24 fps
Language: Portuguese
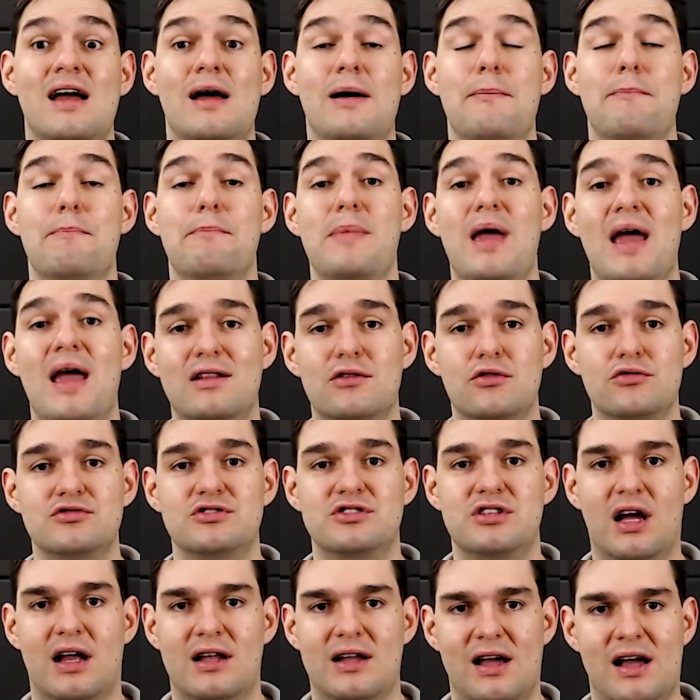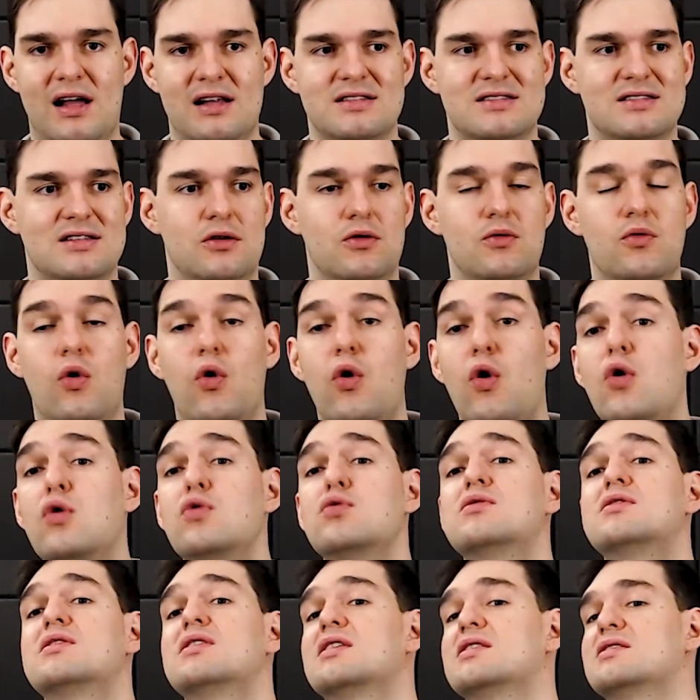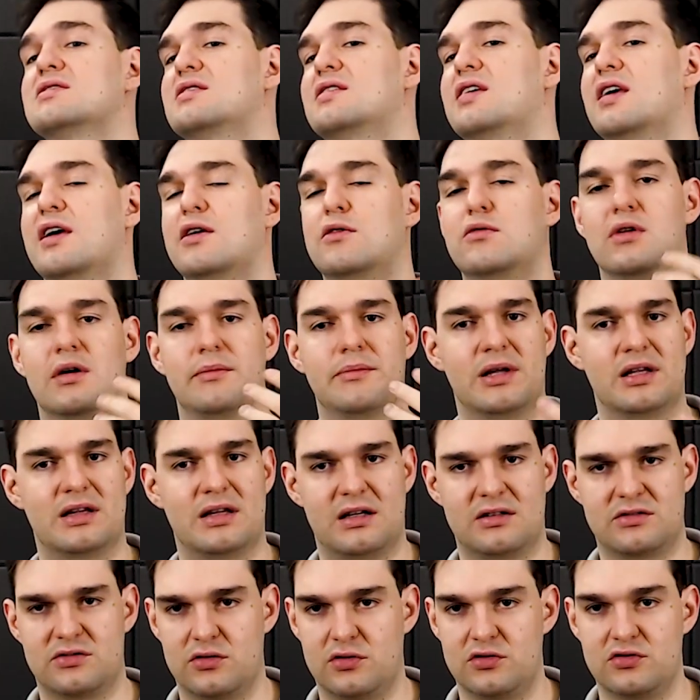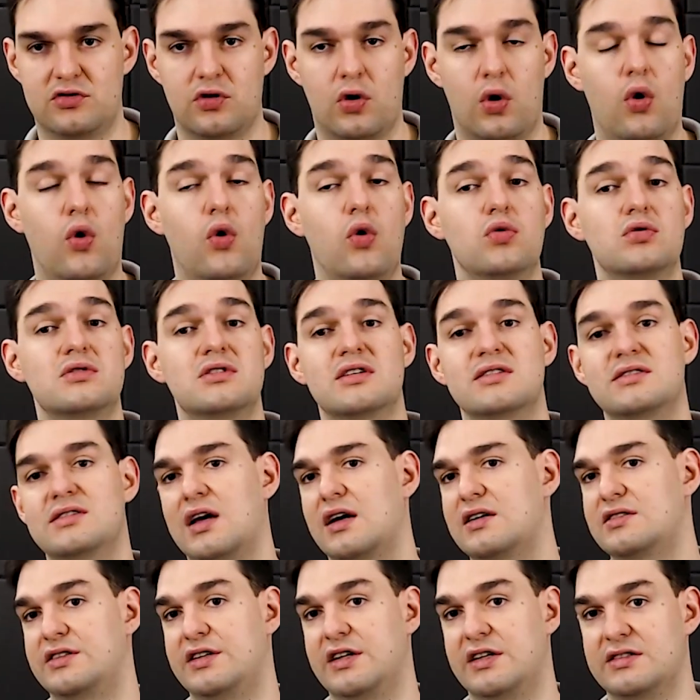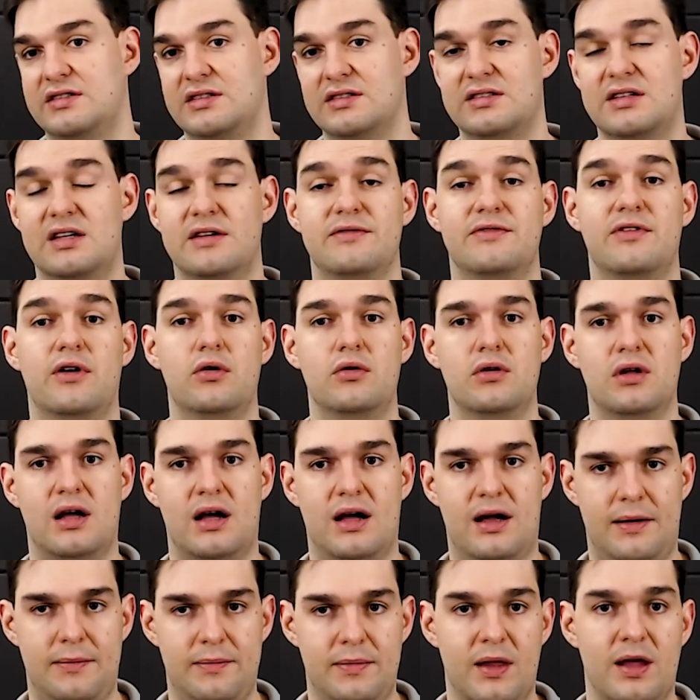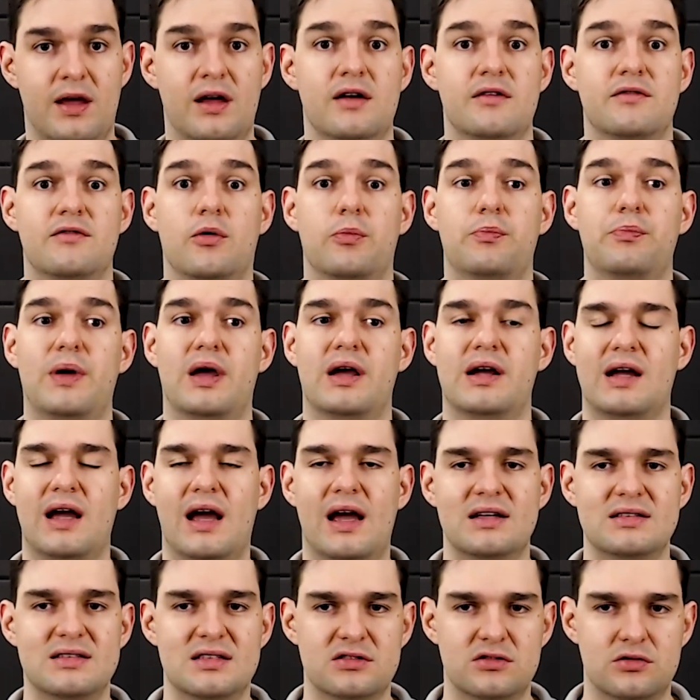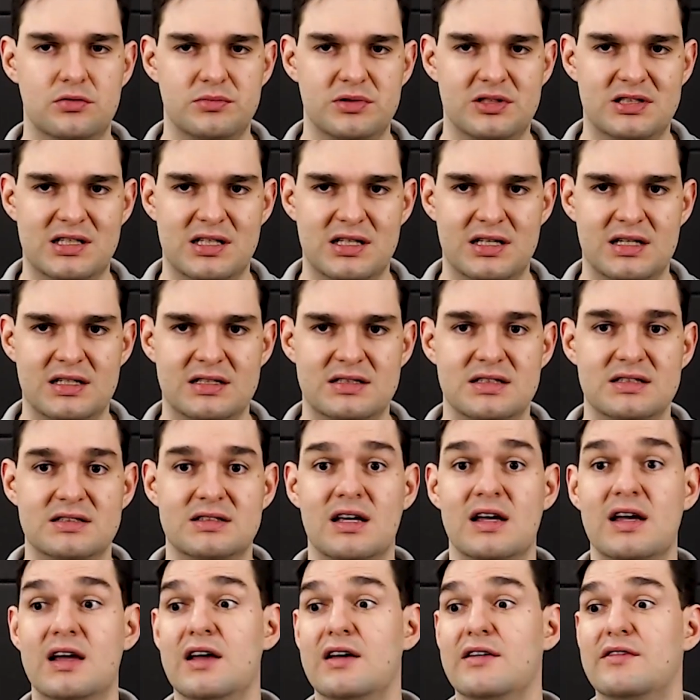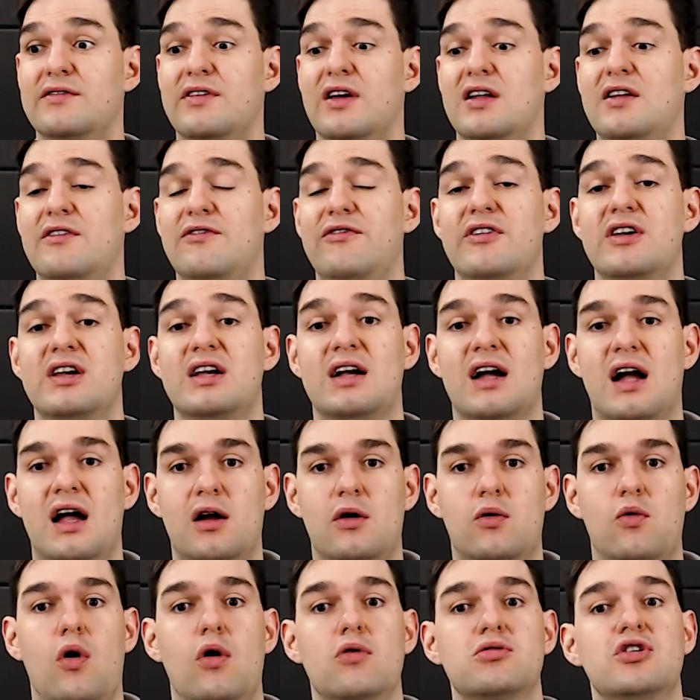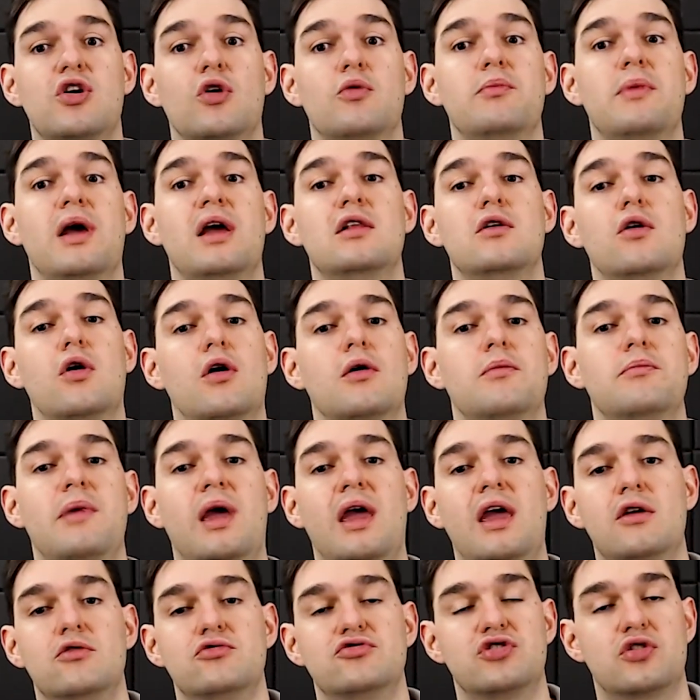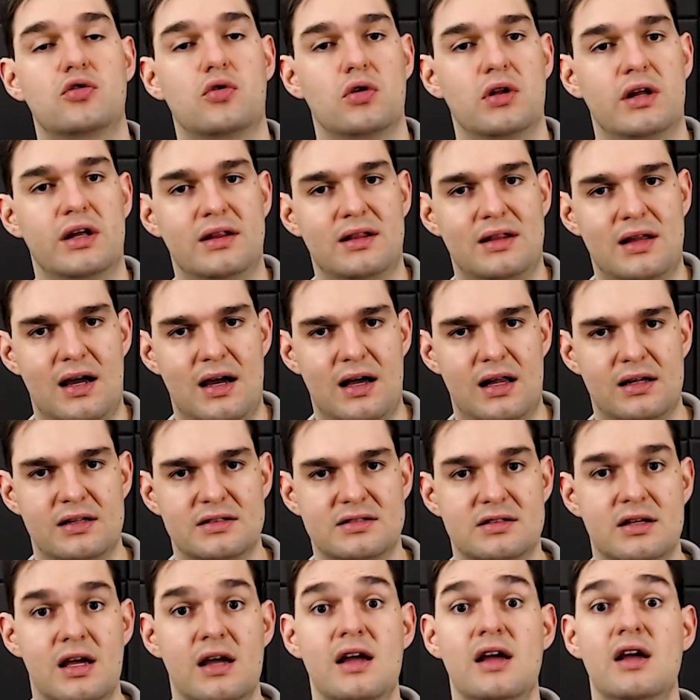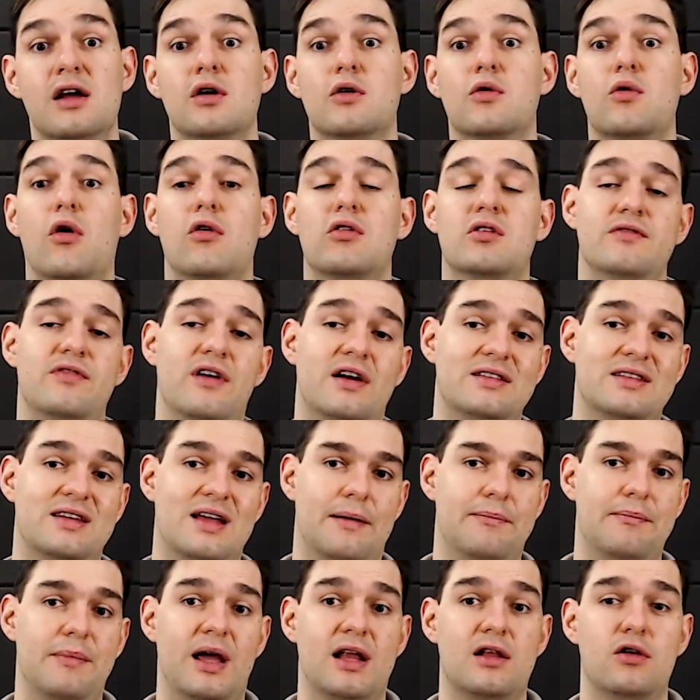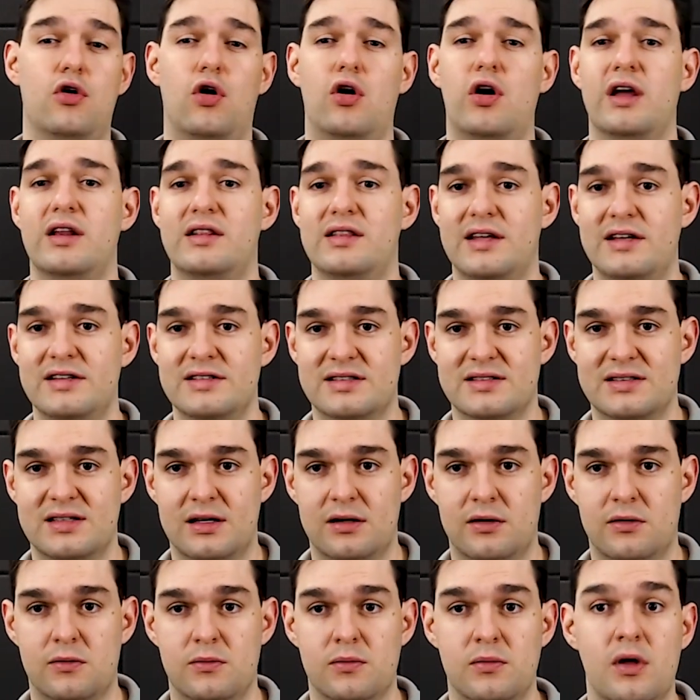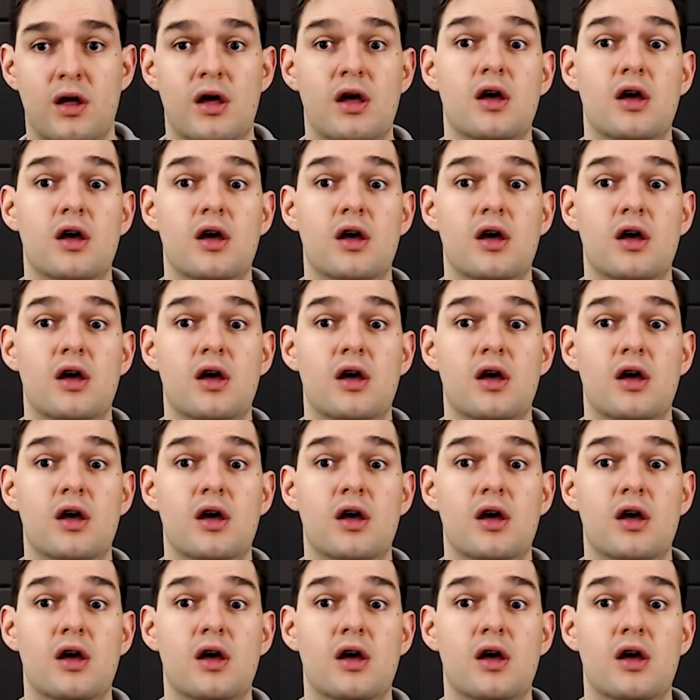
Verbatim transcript: Método de análise são outras regulamentações, outras agências que vão lá, vão pegar essas substâncias, verificar qual que é o melhor meio de coletá-las, qual que vai ter a melhor retenção,